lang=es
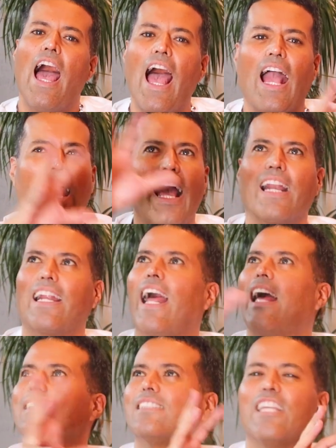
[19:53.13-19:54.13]

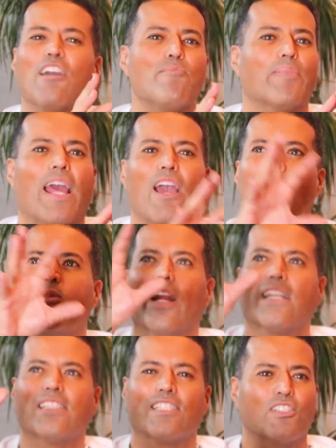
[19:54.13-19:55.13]
agarra siempre
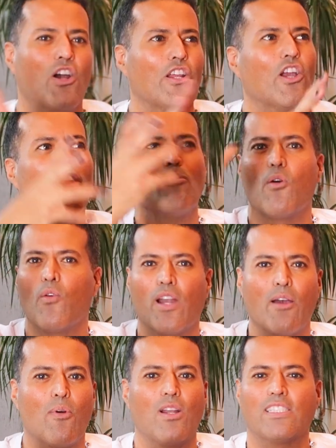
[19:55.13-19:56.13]
un accesorio como
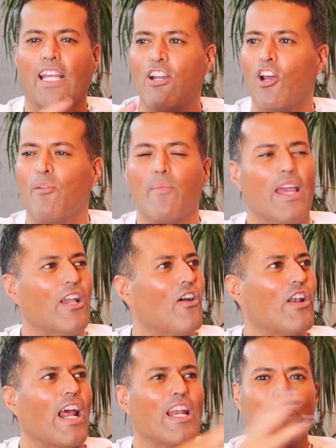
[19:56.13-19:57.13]
una bolsa enorme
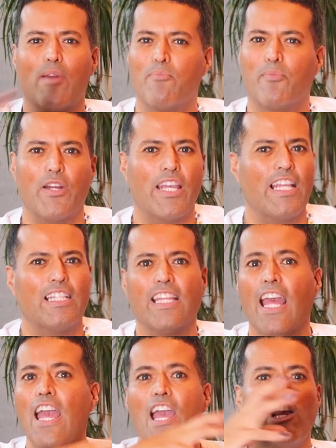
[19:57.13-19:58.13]
con animal print,